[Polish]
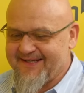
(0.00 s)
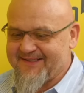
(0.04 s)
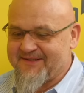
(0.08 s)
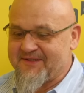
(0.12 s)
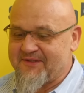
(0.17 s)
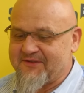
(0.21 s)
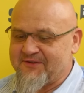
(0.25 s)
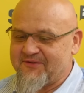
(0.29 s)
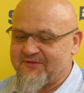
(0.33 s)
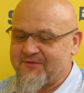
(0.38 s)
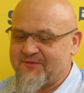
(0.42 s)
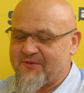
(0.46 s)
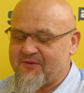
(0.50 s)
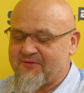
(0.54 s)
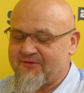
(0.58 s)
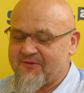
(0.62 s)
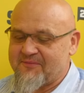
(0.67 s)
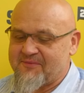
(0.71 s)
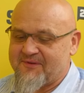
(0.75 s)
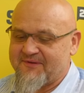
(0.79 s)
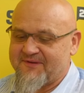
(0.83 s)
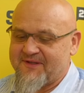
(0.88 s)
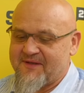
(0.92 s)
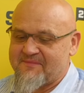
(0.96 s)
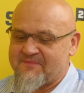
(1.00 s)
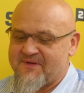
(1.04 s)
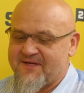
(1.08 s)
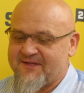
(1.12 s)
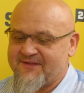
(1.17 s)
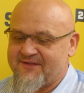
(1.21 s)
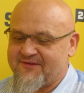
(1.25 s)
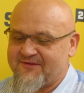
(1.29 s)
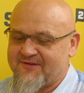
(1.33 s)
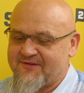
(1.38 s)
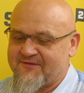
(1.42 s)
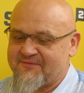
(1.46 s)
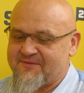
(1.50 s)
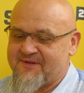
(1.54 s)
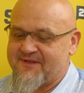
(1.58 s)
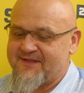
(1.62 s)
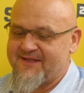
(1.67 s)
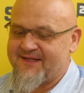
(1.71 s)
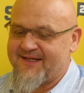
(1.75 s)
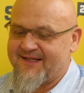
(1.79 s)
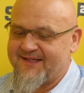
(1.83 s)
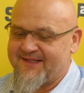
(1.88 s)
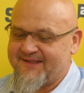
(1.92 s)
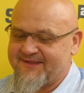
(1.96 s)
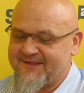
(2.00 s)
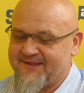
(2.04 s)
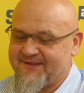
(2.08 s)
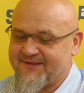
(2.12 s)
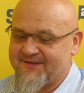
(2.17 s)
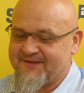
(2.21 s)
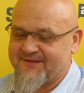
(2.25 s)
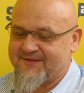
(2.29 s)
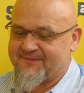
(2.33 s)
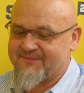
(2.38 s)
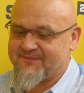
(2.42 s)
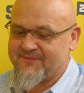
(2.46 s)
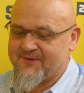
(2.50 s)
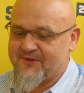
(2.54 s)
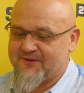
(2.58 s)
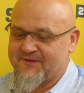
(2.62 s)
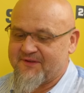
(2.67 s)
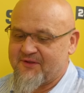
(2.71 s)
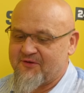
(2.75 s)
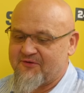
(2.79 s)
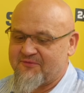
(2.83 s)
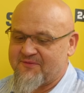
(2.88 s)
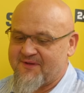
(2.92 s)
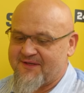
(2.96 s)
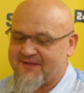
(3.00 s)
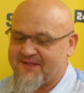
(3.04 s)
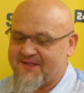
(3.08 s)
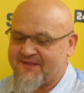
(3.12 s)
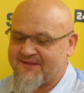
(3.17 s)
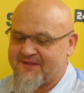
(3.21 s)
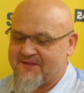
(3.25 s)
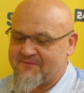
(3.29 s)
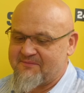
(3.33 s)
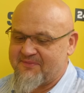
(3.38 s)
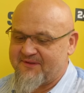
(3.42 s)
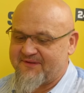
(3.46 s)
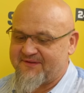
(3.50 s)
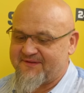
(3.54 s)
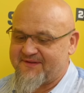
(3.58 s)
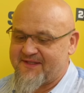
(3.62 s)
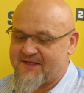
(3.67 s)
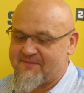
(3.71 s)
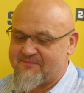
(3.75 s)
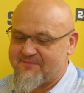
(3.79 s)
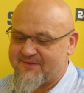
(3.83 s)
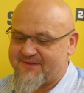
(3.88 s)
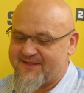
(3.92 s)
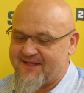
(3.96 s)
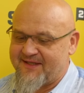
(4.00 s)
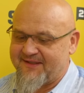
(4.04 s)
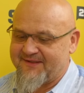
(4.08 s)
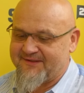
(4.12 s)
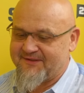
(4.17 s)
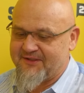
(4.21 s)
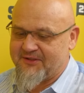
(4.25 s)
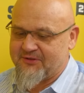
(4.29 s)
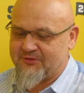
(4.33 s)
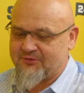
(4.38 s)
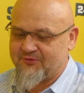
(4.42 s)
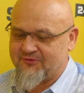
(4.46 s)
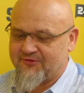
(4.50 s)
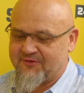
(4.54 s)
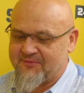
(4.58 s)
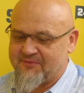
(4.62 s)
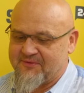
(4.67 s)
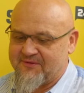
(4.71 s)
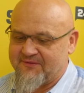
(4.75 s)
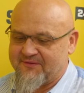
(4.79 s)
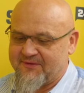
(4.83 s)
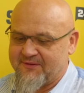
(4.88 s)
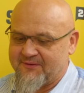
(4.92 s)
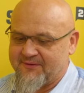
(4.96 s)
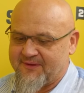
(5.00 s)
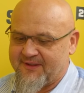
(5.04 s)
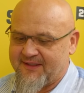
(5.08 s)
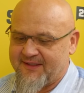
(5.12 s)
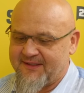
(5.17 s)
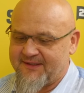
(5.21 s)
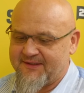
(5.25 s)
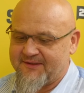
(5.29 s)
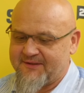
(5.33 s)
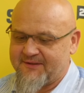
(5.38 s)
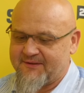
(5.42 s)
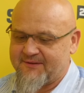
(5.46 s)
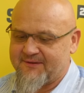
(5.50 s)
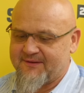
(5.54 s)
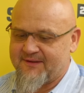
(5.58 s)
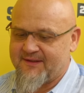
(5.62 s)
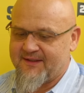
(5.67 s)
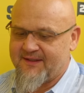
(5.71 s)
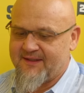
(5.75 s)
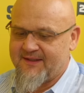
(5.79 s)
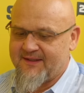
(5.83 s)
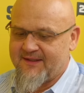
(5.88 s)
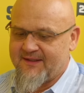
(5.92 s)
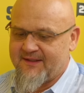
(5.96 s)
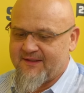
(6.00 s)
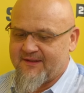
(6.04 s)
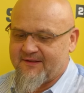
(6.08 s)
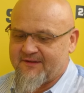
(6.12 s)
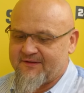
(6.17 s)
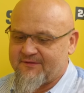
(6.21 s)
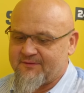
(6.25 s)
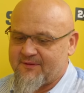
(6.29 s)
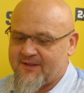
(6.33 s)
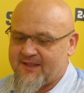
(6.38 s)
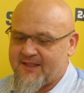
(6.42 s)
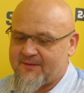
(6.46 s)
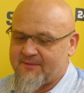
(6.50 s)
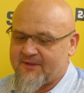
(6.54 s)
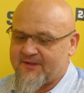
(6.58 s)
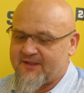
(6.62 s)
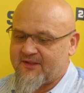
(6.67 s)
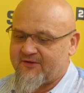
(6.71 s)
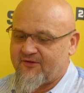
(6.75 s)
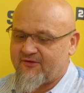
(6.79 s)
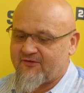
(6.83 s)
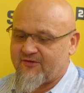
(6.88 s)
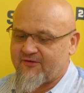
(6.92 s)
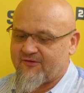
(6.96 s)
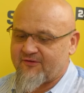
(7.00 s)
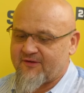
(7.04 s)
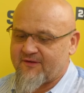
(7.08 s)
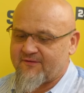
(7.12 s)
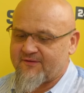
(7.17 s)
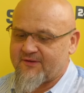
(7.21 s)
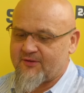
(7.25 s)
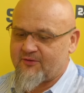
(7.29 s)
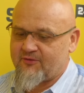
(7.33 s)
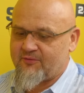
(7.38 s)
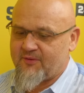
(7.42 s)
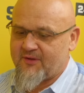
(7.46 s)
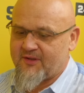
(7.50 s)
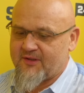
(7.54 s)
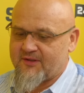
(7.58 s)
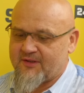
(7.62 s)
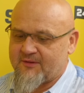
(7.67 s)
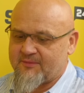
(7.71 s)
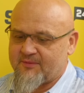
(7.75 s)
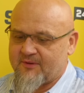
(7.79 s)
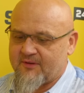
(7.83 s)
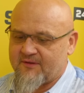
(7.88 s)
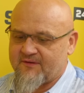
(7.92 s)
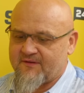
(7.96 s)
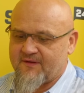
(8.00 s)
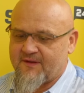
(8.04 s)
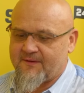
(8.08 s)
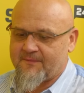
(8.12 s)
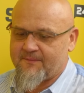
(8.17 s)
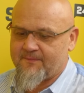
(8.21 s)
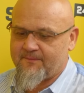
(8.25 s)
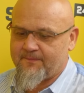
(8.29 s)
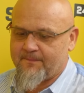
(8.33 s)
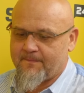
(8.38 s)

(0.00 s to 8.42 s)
Niektórzy mówią, że Polska pięknie się śmieje, ale to jest Polska uśmiechnięta i bezzębna, niektórzy mówią. Ale to jest zły element. Jak ci się żyje w tej uśmiechniętej Polsce?